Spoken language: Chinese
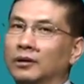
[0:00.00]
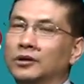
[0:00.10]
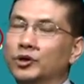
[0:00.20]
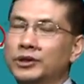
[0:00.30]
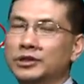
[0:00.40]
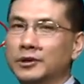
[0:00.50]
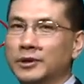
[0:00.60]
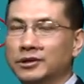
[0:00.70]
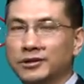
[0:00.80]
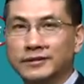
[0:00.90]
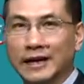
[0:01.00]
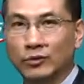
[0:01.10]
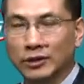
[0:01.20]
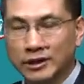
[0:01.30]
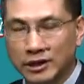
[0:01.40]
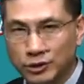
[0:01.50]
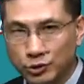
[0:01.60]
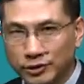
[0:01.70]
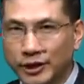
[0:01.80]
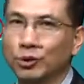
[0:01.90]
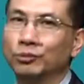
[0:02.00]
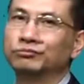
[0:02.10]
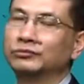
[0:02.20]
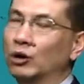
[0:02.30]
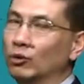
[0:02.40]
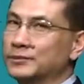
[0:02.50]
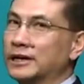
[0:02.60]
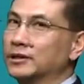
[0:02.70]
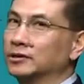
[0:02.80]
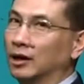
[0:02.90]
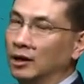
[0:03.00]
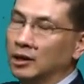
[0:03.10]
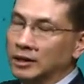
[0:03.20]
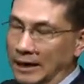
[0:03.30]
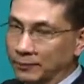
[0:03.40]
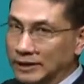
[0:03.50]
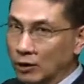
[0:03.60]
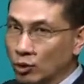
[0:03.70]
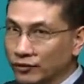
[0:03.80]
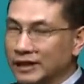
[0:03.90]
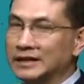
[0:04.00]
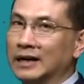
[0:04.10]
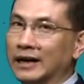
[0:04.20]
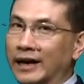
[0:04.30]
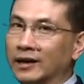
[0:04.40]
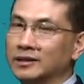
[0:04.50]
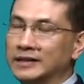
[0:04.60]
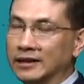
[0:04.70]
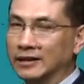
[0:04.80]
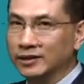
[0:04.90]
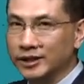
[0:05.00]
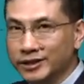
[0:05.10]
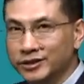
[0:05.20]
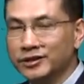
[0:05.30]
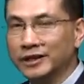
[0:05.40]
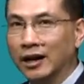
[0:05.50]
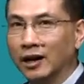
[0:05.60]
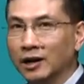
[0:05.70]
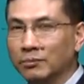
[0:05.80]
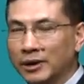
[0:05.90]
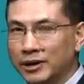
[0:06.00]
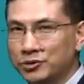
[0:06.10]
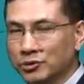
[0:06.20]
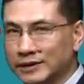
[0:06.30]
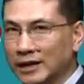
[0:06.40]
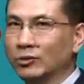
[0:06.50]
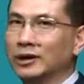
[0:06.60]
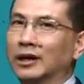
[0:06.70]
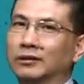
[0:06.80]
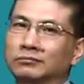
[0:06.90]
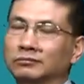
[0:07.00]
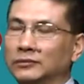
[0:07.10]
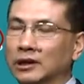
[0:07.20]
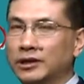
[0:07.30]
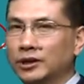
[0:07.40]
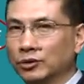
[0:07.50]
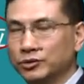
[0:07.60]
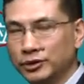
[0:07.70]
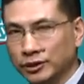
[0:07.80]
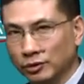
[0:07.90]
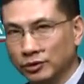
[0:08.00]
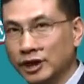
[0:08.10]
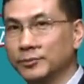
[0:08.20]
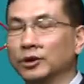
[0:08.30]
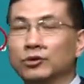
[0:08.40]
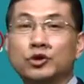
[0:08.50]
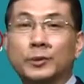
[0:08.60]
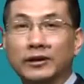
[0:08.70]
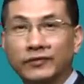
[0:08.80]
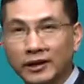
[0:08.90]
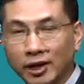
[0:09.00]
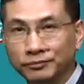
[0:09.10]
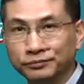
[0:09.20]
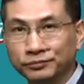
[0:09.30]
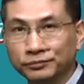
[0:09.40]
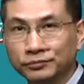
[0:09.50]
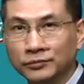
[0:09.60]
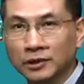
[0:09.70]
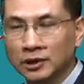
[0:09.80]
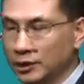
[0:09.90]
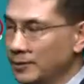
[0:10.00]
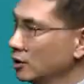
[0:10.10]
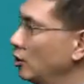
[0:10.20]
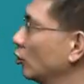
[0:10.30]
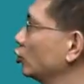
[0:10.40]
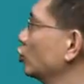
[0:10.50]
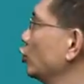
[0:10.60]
由于这里边涉及财管的一些具体内容，那我们在这呢也不再过分的展开，简单提示一下。没学过财管的，能听懂就听懂，听不懂就把它放掉。什么叫扣除